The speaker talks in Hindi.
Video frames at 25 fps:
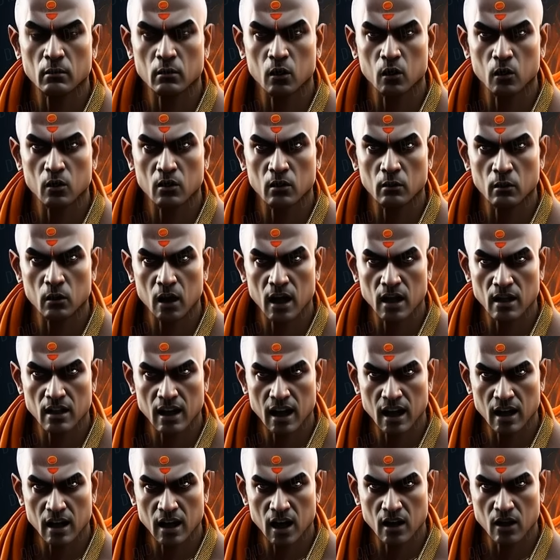भूत प्रेत
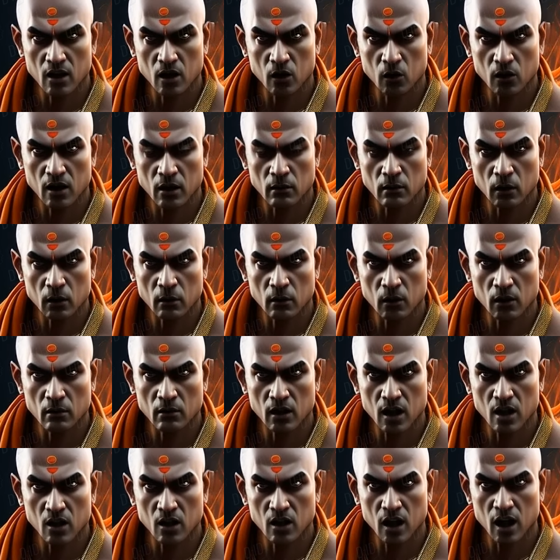अलग योनि में
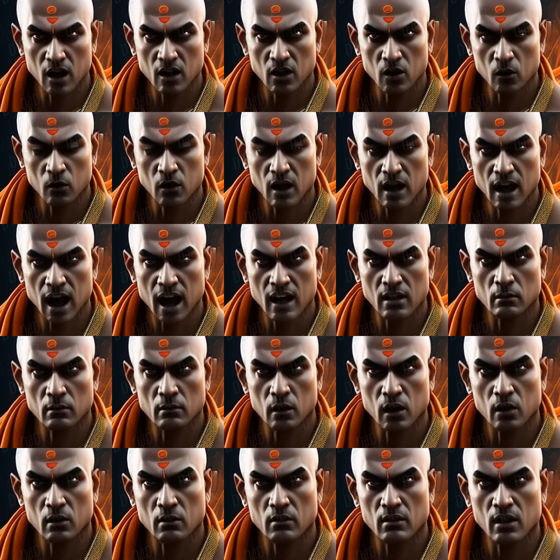प्रवेश कर चुकी
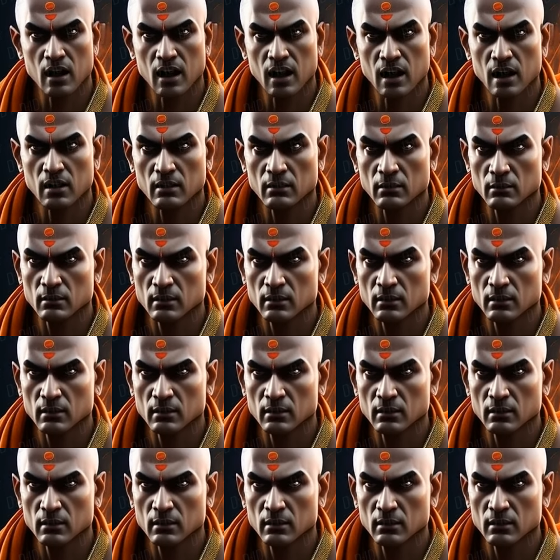आत्मा होती है